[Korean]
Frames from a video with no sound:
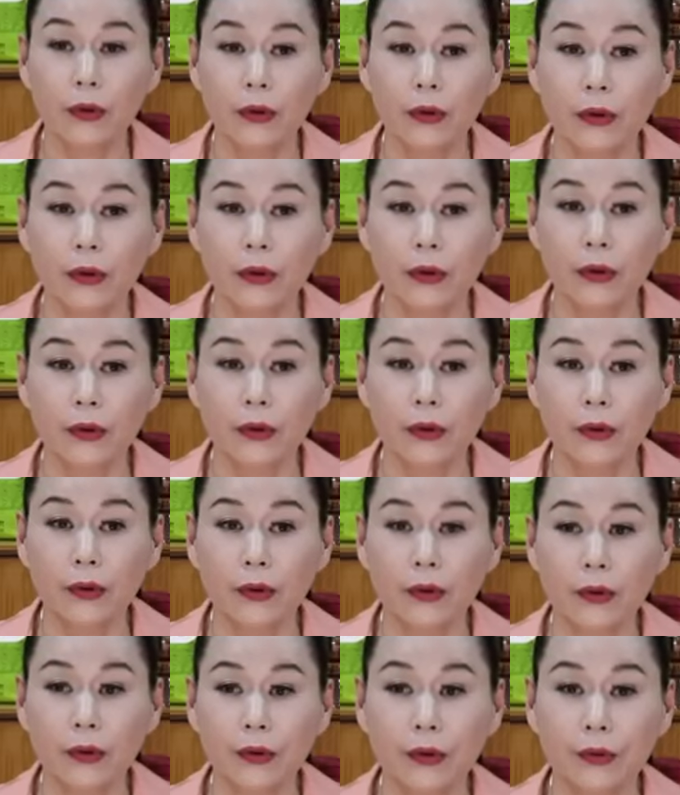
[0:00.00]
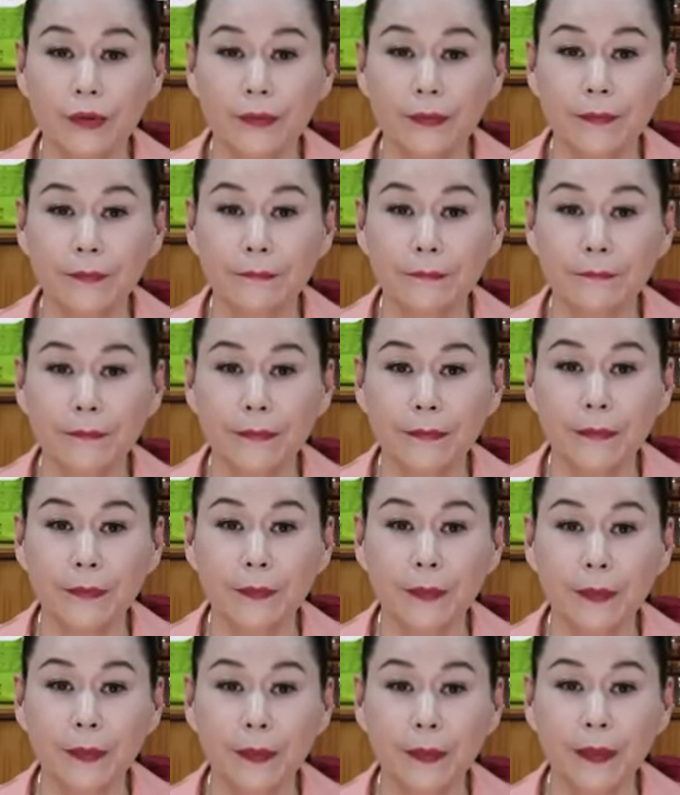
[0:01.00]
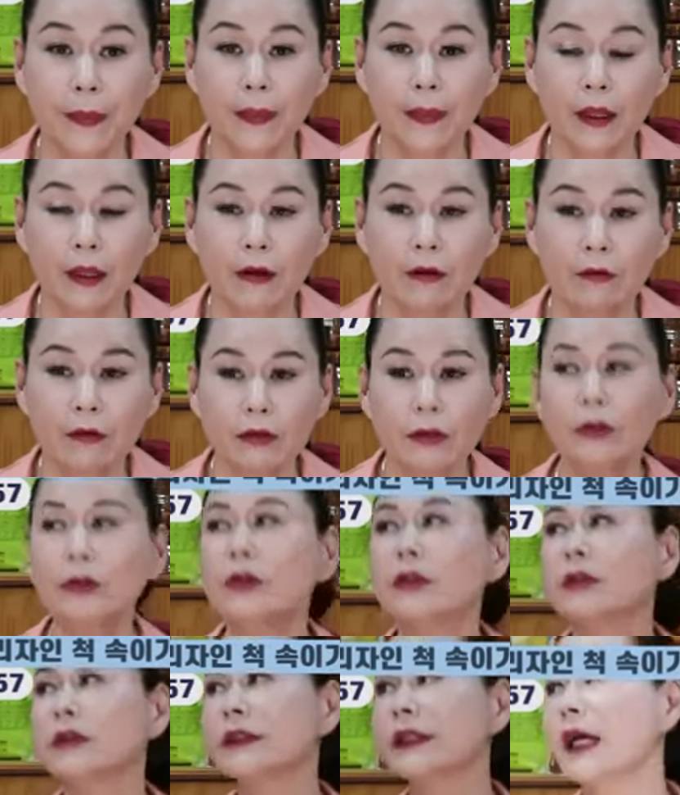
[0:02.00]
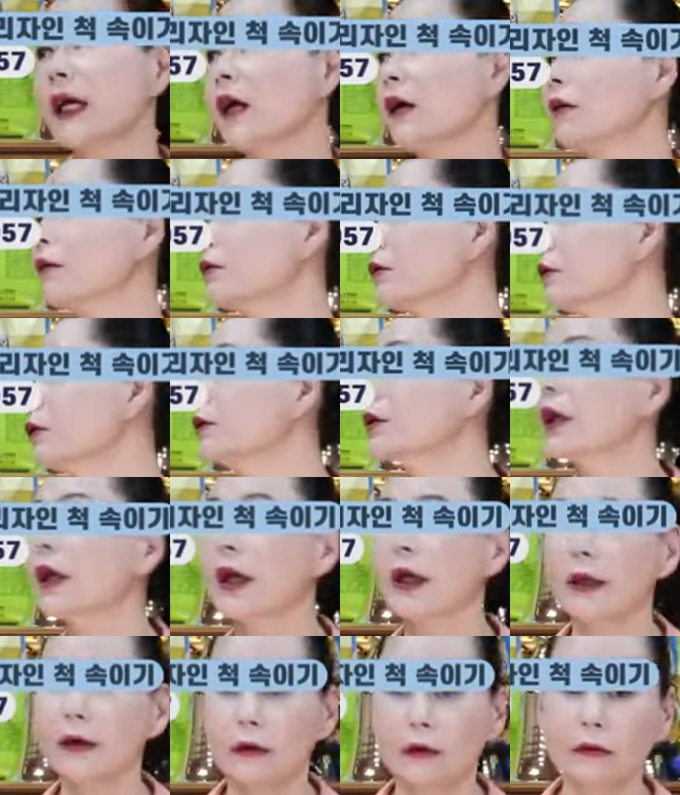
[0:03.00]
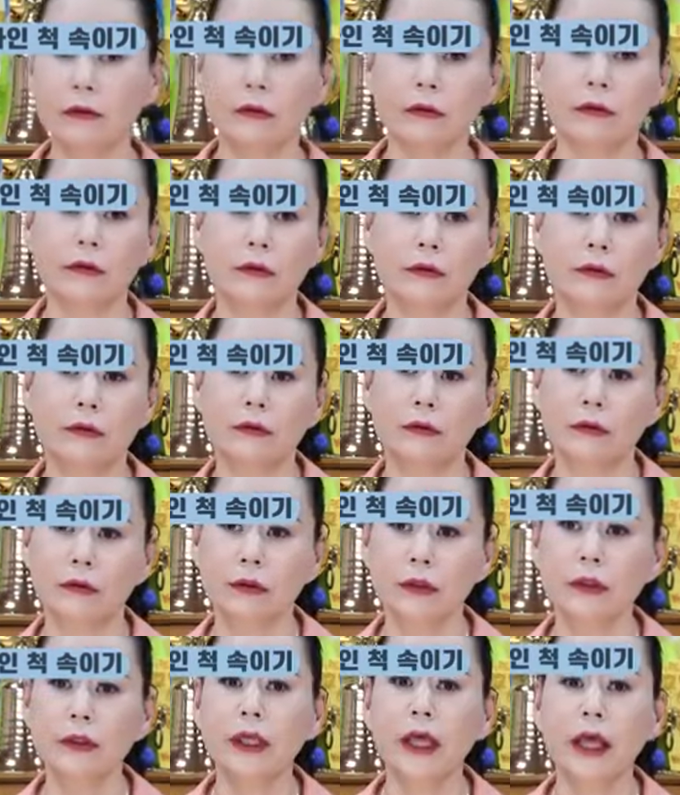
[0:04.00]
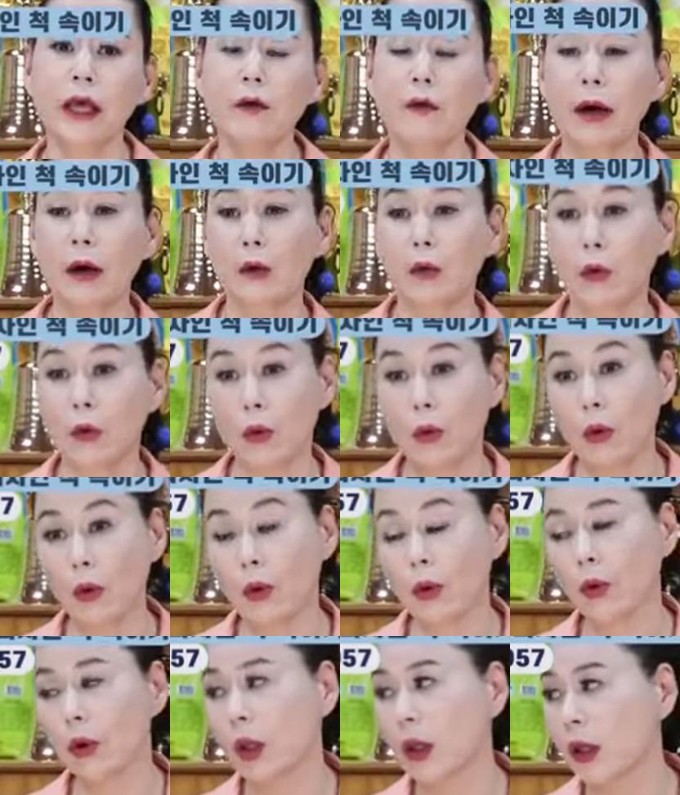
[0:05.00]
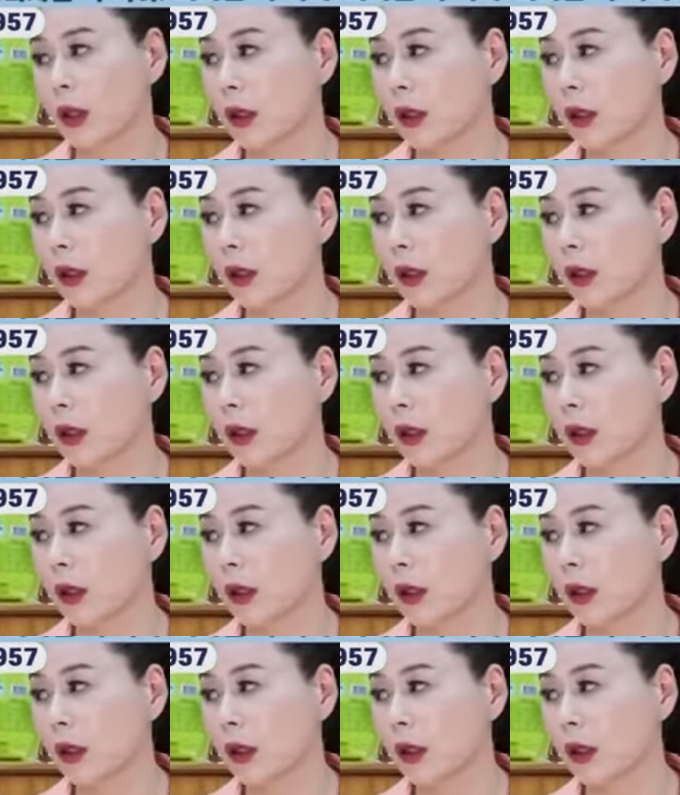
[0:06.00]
어. 기가 타고 들어온다는 거죠? 어, 저는 그냥 그렇게 해요. 어, 그렇게 해왔고.